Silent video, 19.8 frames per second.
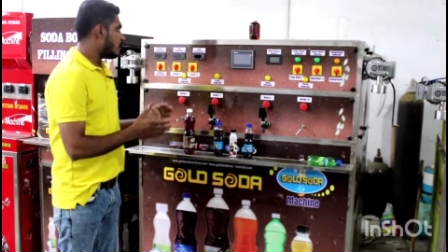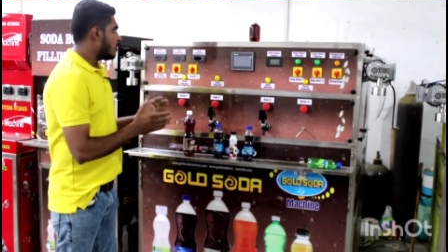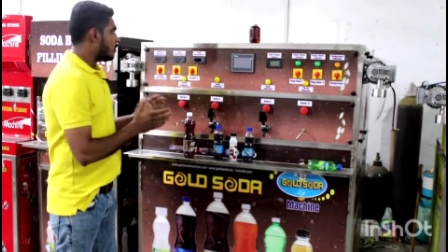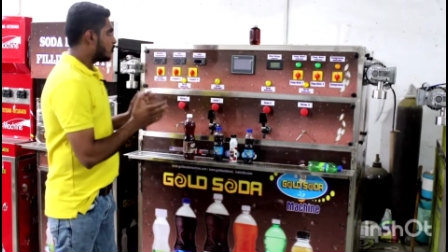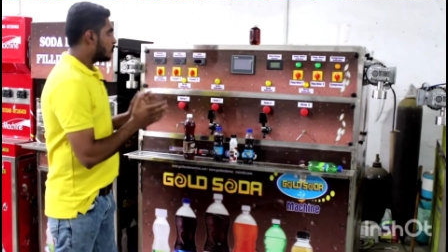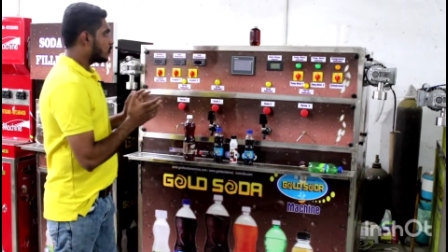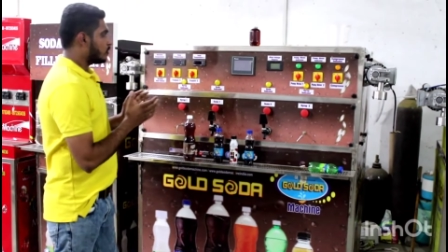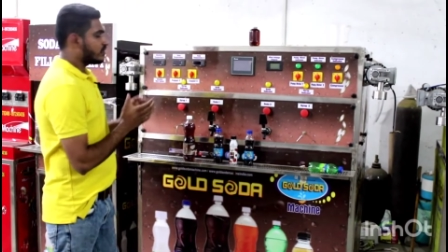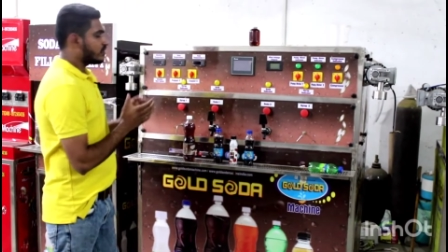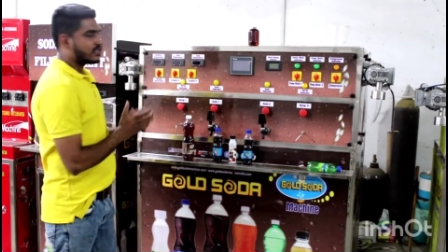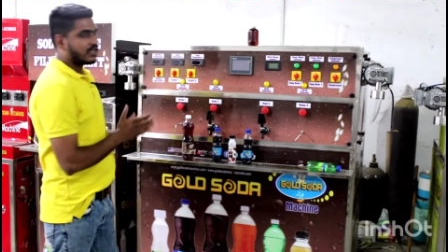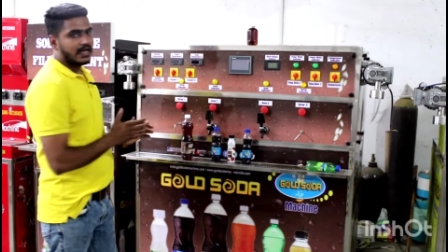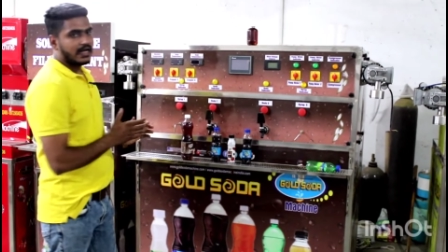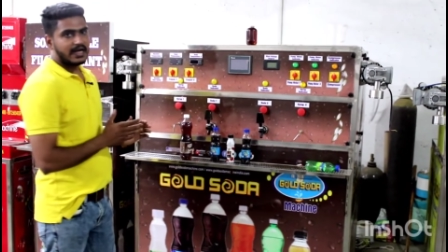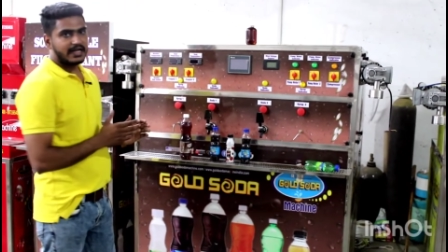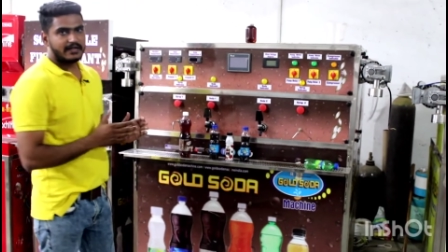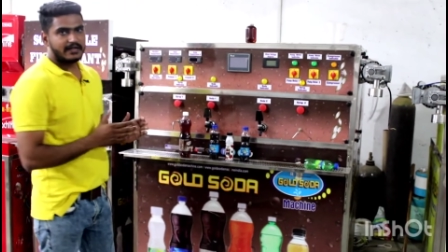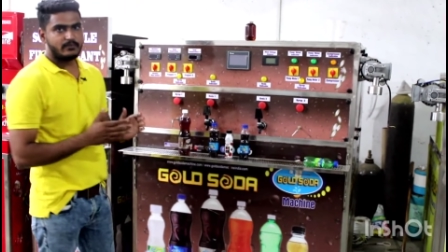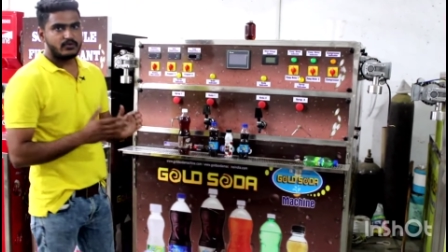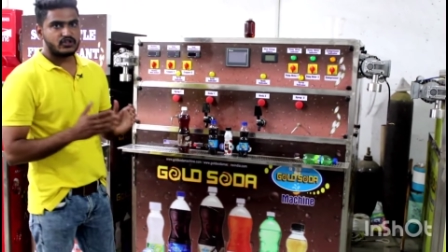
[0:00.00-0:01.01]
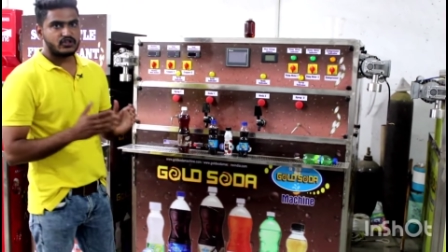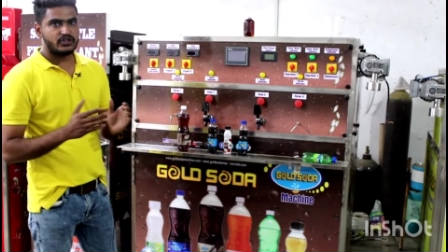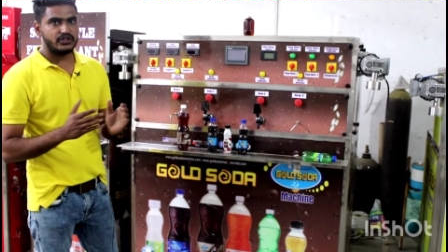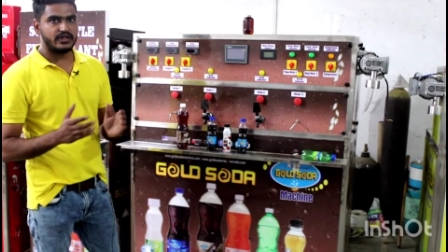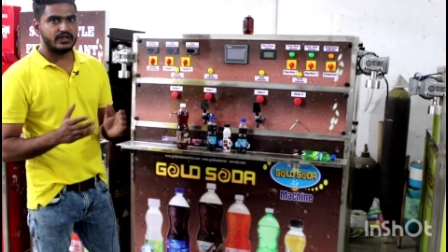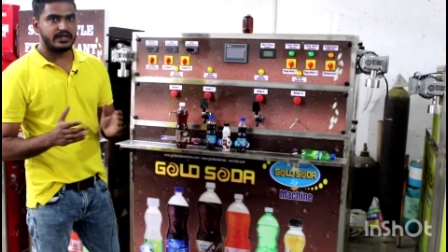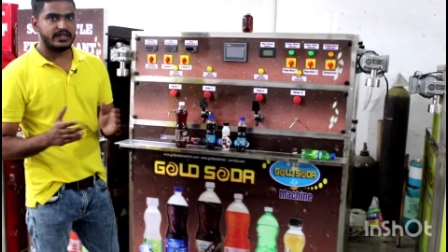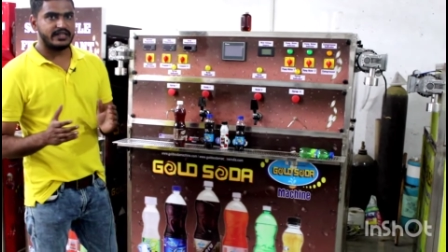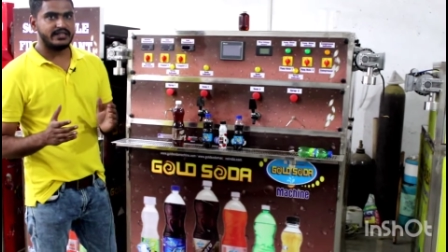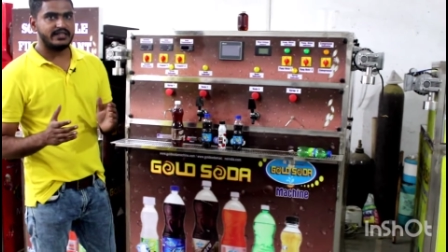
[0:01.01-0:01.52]
तो इस तरह की मशीन
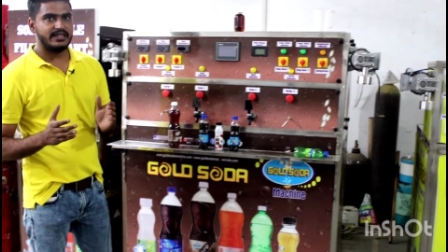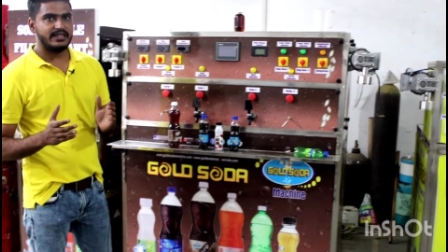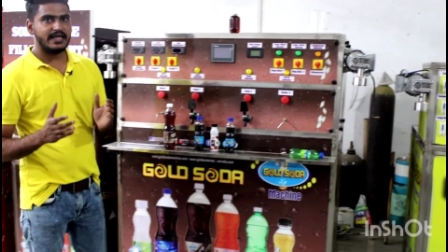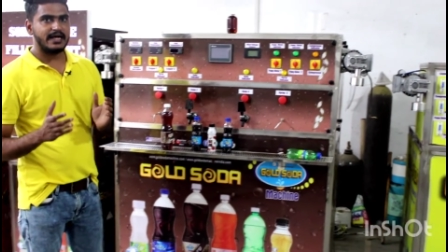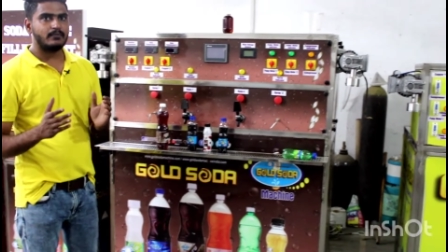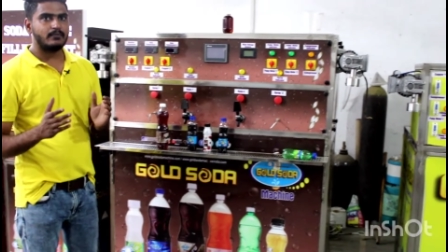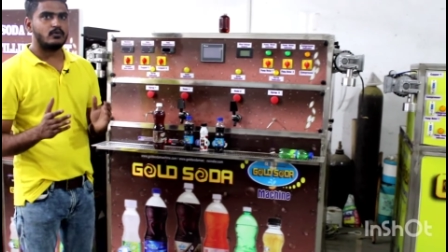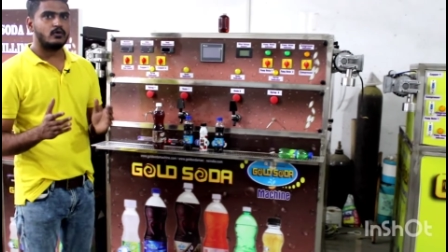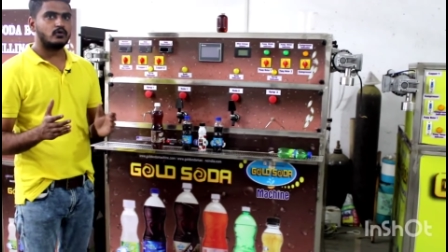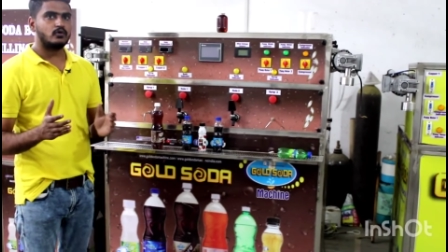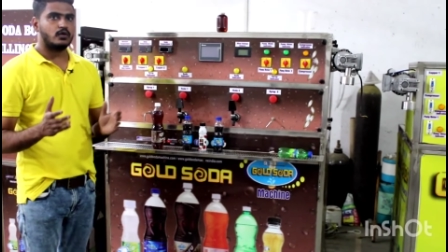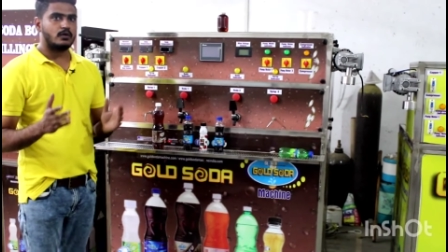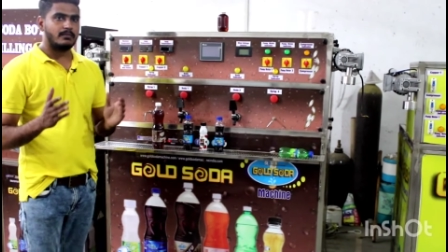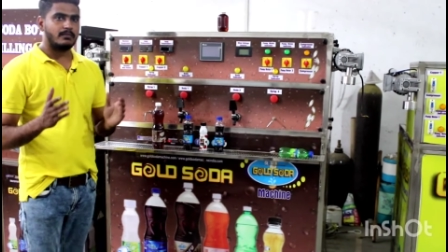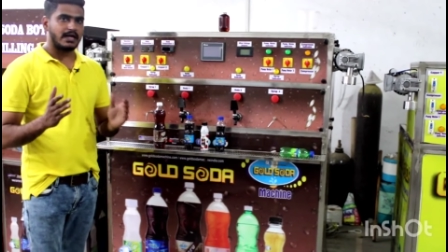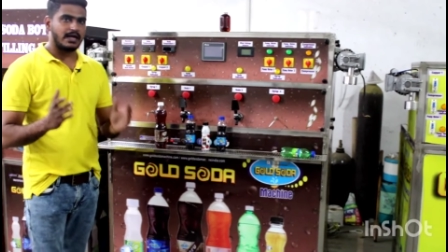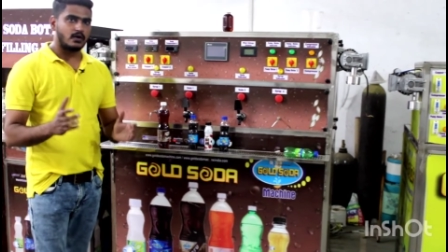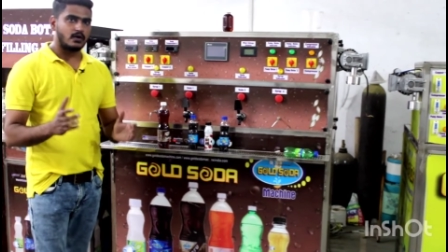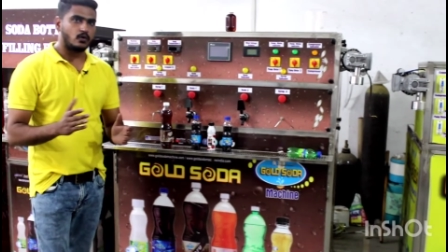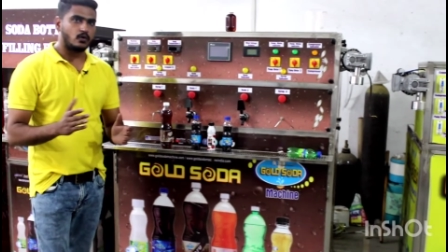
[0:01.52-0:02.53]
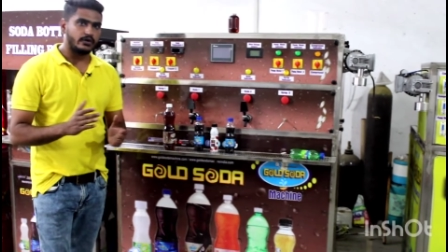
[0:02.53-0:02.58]
खरीदनी है आपको तो हमारा